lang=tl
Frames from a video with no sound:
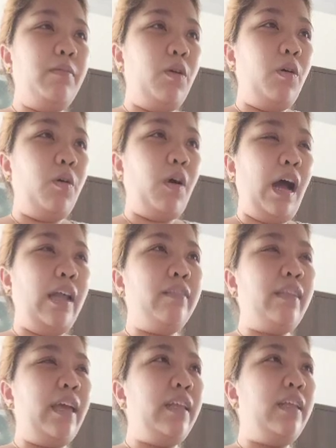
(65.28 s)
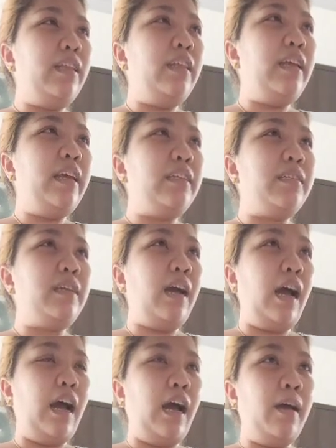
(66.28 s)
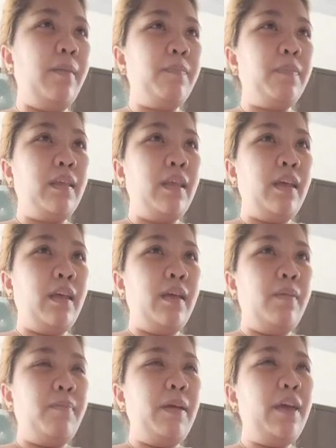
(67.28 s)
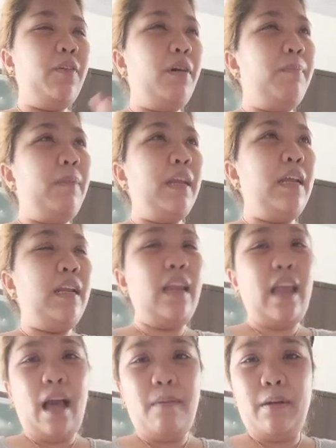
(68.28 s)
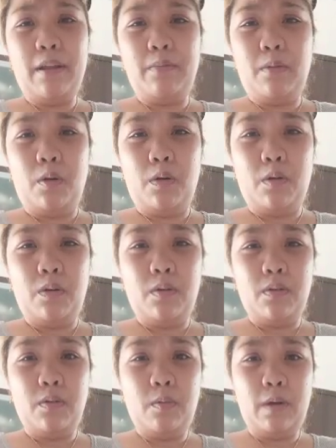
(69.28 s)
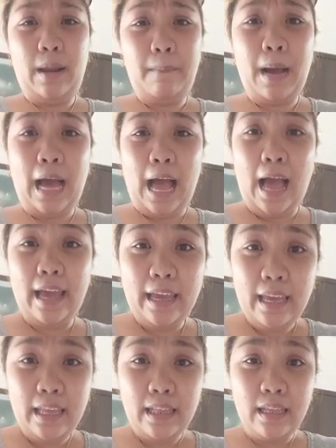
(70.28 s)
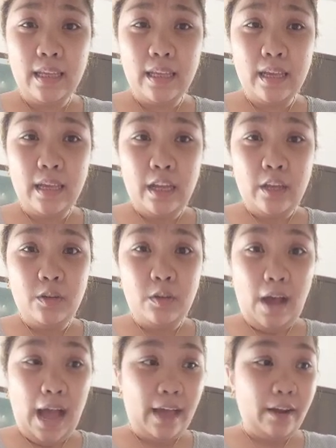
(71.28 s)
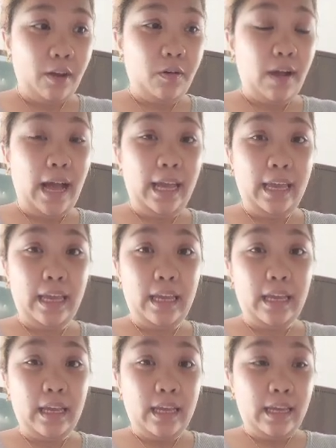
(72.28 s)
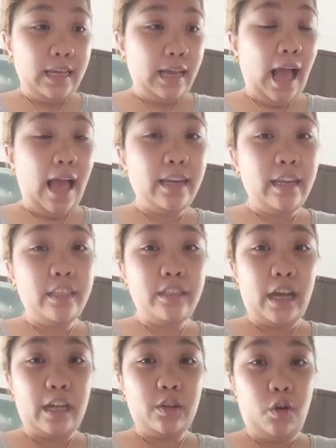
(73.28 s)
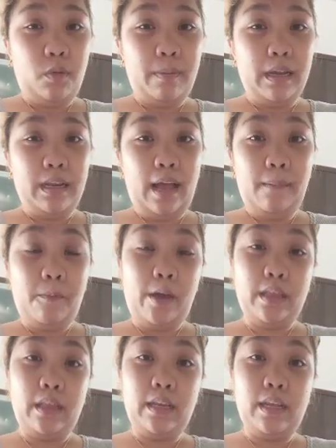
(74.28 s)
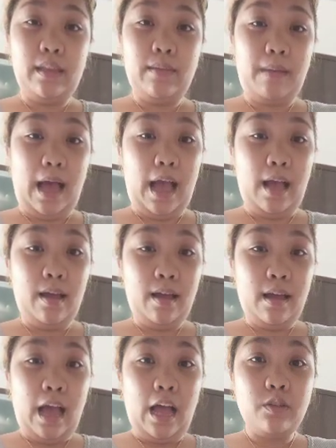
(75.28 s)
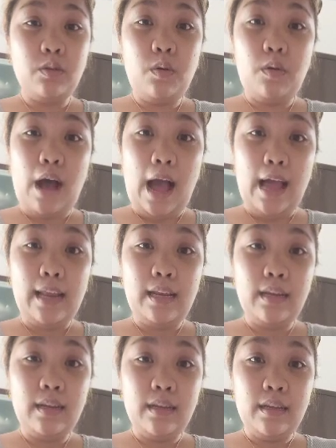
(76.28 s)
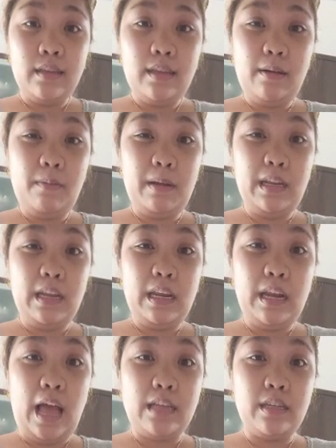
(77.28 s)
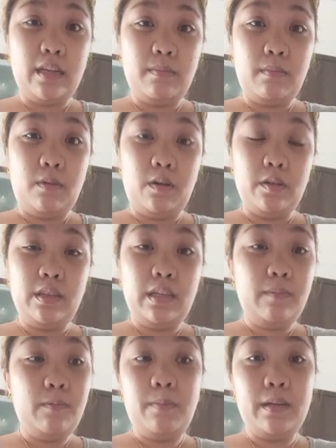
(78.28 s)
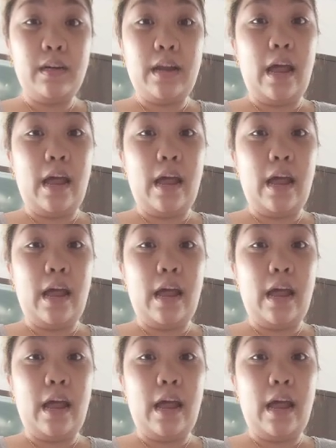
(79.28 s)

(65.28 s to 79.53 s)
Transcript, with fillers: mo, anti-DDS ka, pero ang pinaglalaban mo, walang makain. Nung araw nga eh, kanin tsaka tubig lang pwede na, ba? Diba? Asukal. Hindi mo ba naranasan mo? Hindi mo ba